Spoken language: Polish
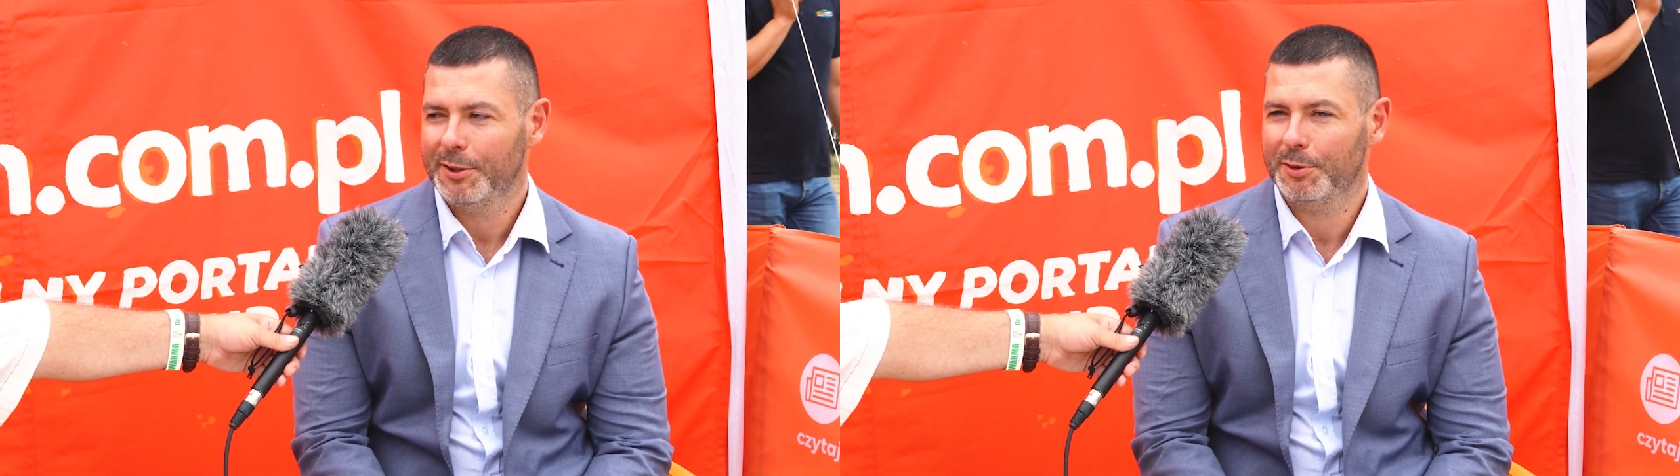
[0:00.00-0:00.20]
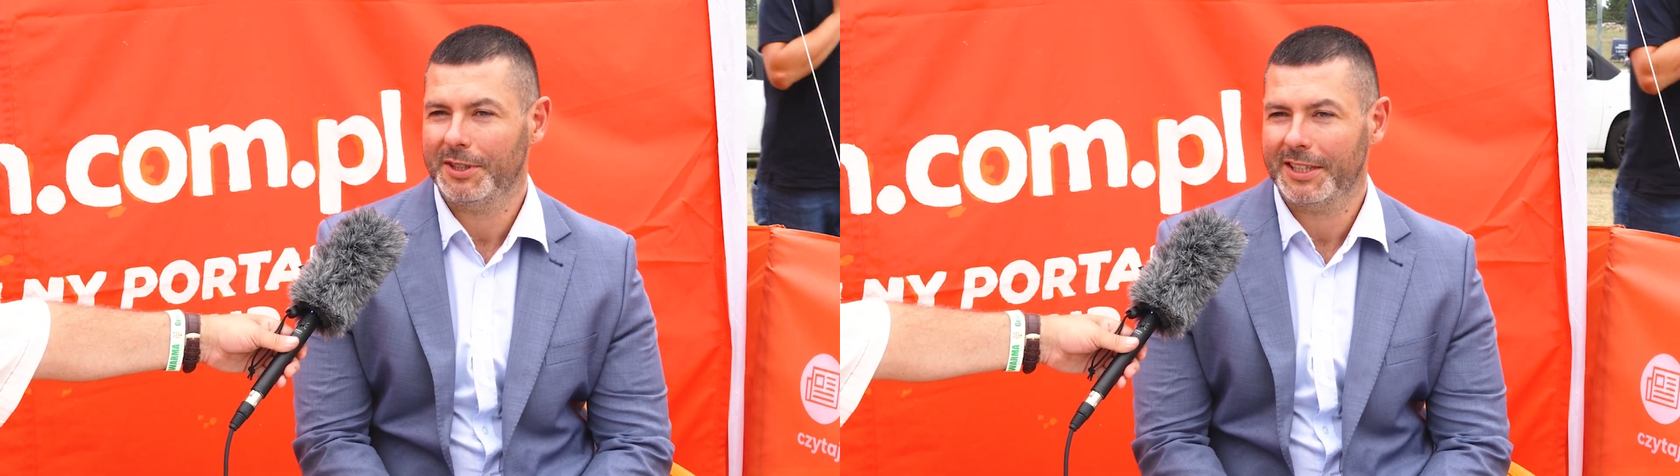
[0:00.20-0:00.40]

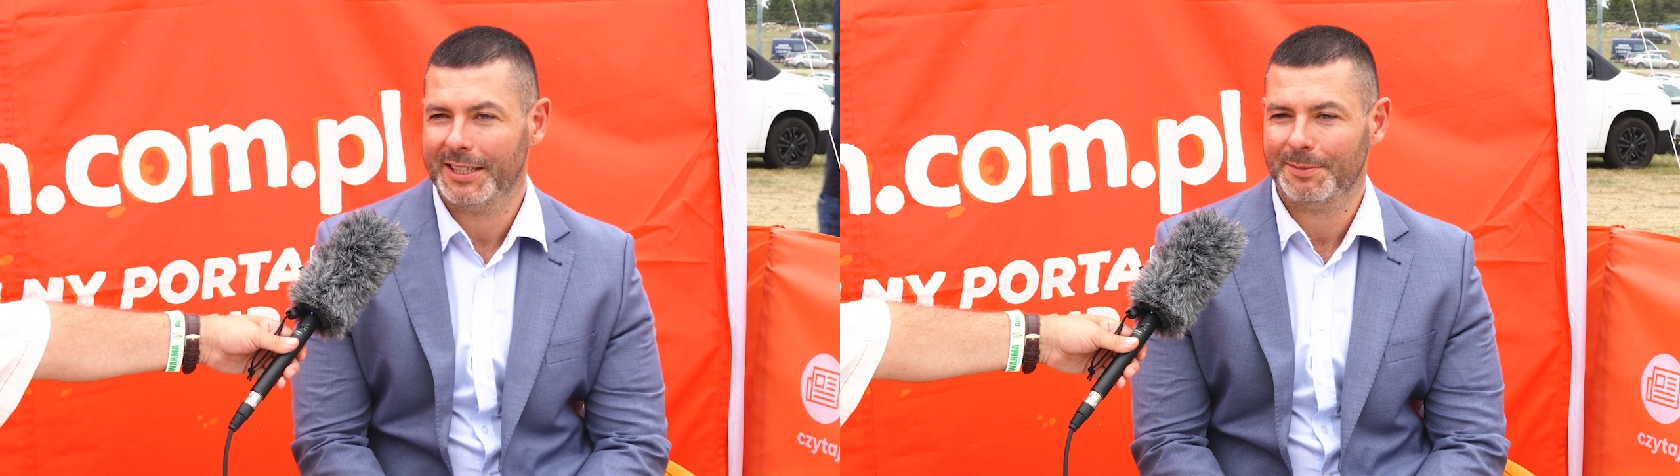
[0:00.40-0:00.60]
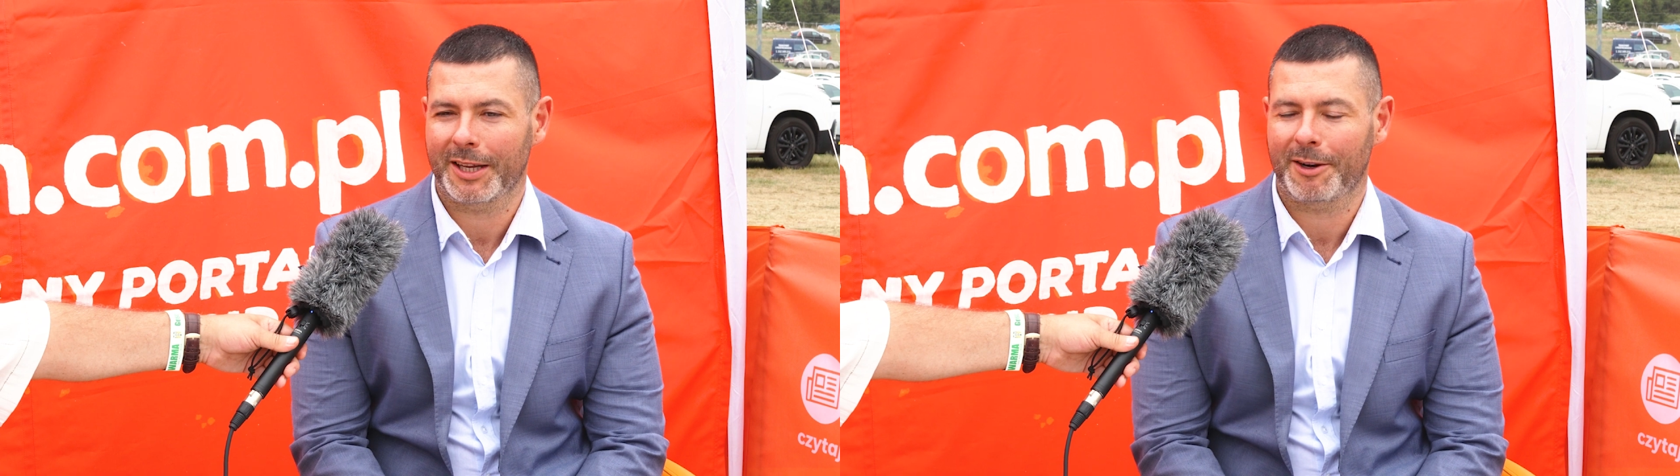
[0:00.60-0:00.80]
już nikt
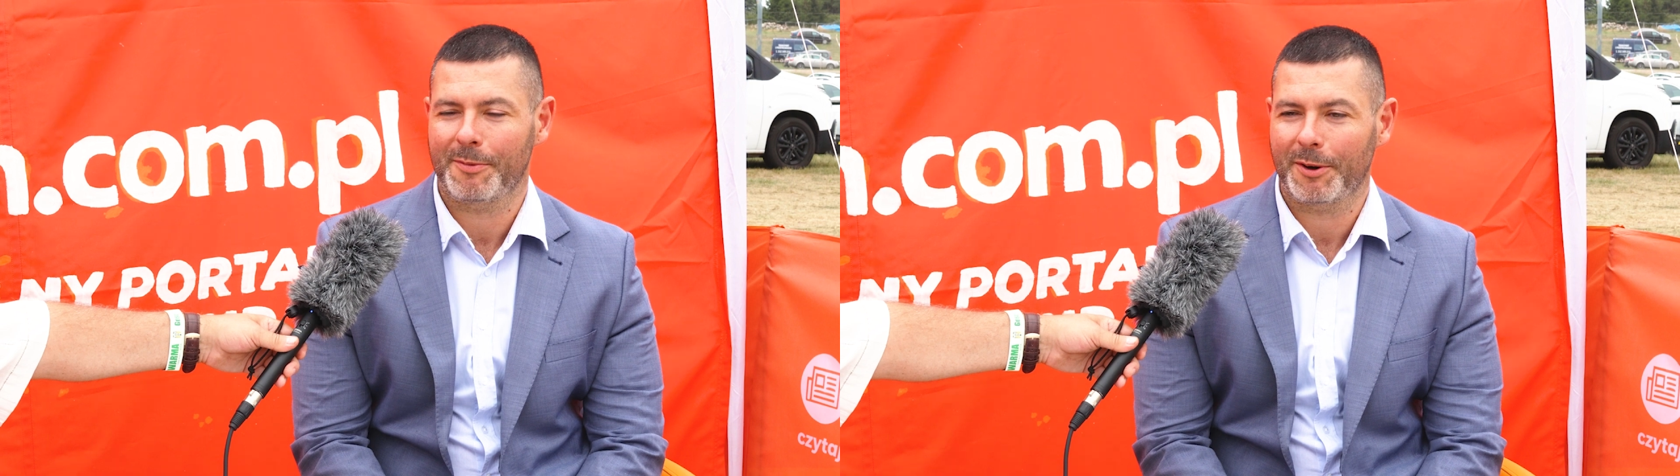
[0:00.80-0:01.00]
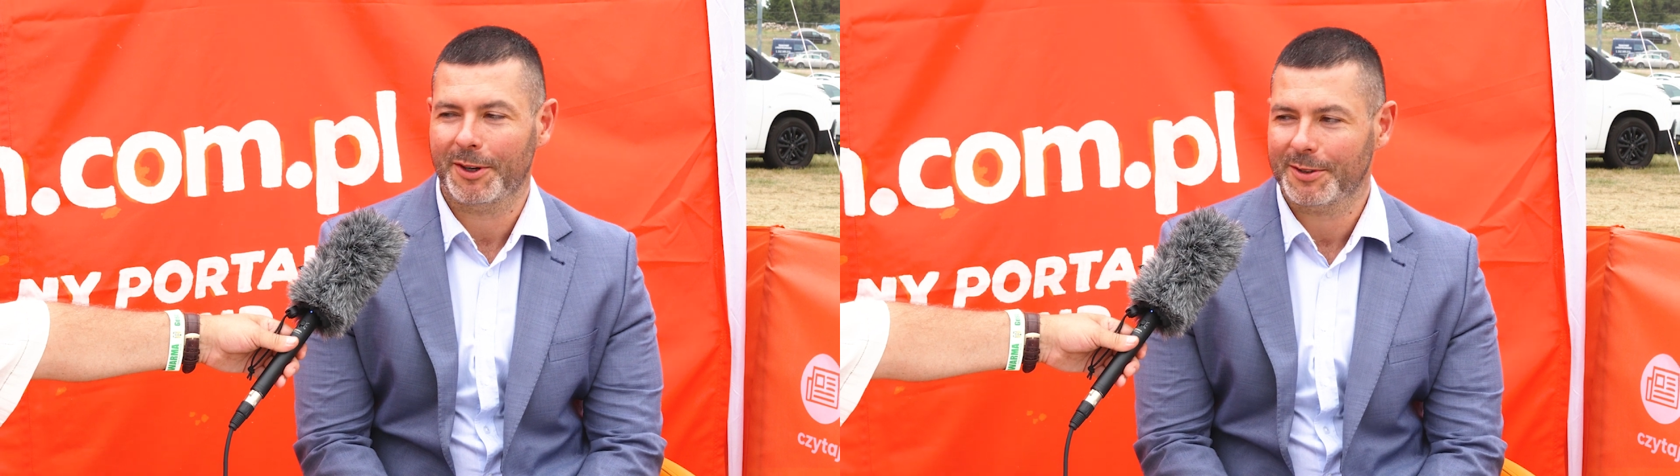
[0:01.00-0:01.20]
nie zbierał
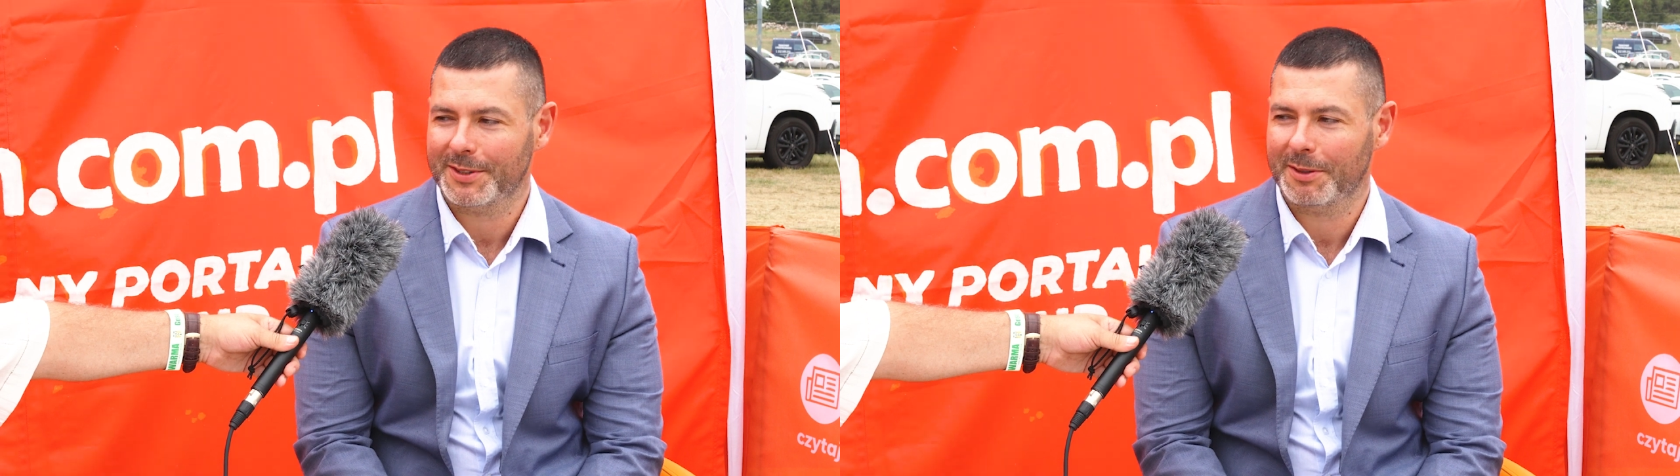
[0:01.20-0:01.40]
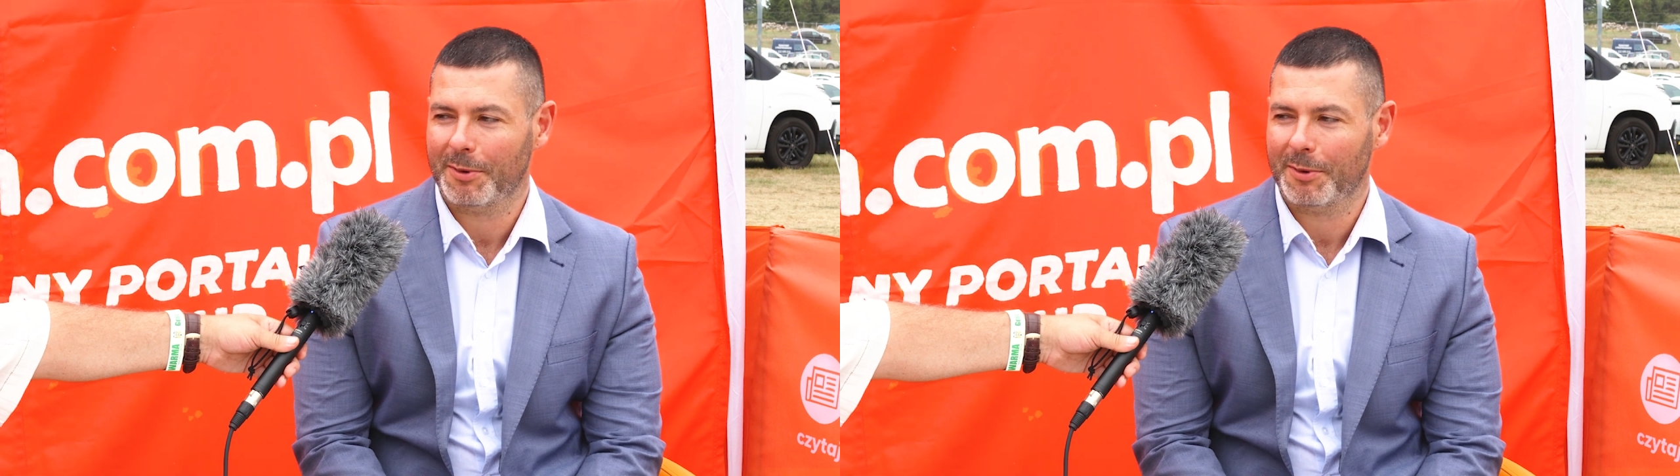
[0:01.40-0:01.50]
małych kostek,